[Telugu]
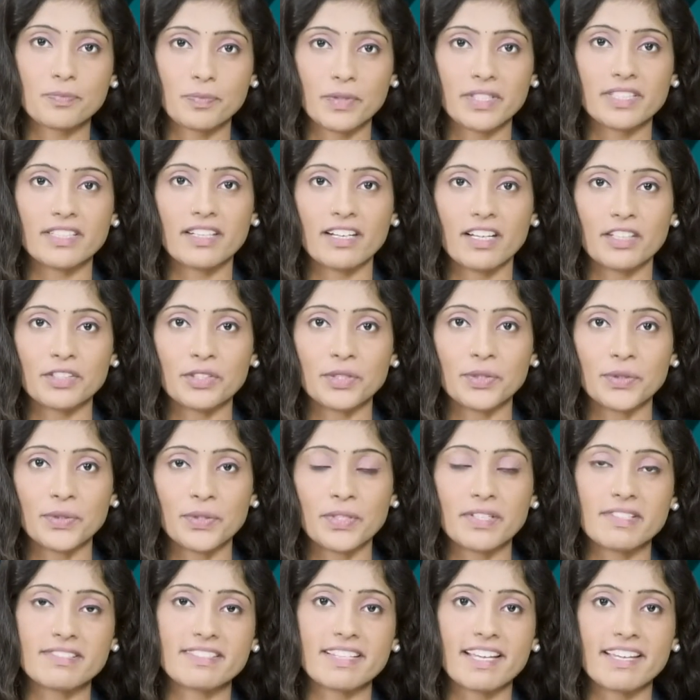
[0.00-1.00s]
స్పందన
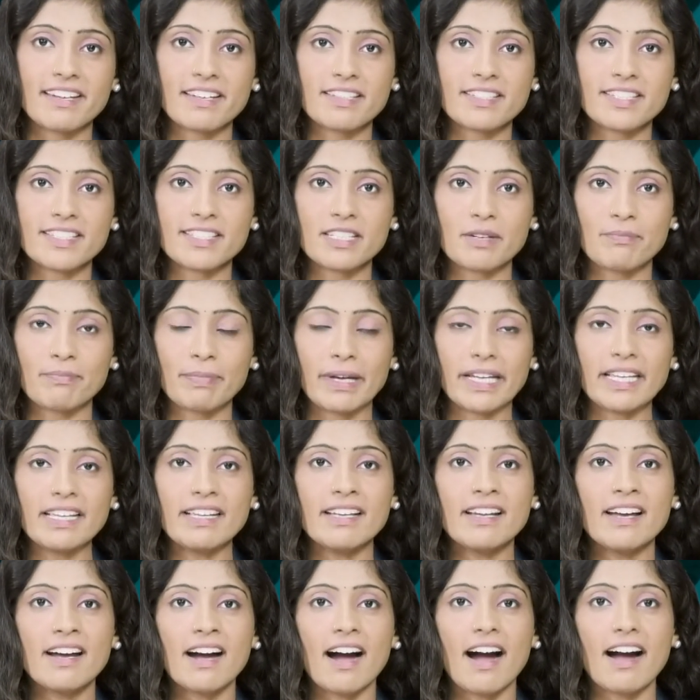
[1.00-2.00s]
అందుకుంటున్న సైర చిత్రంపై
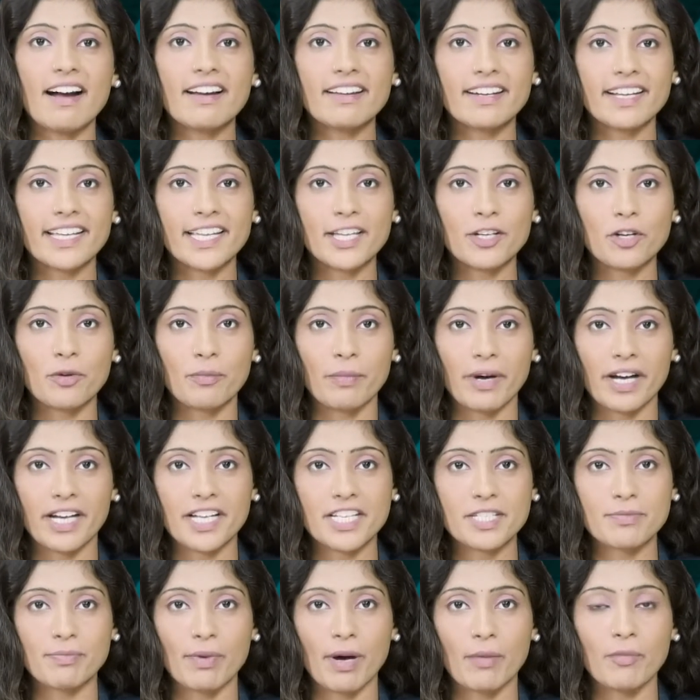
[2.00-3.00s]
అగ్రహీరో
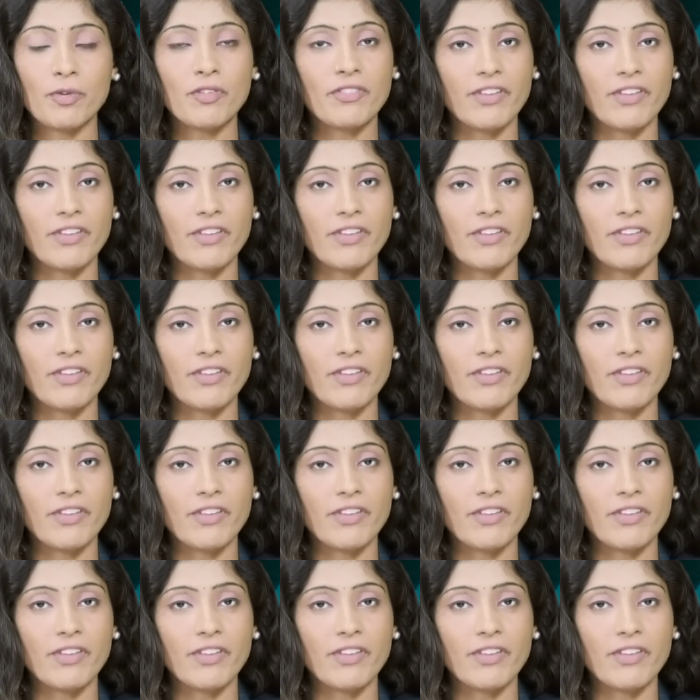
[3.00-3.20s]
మహేష్ బాబు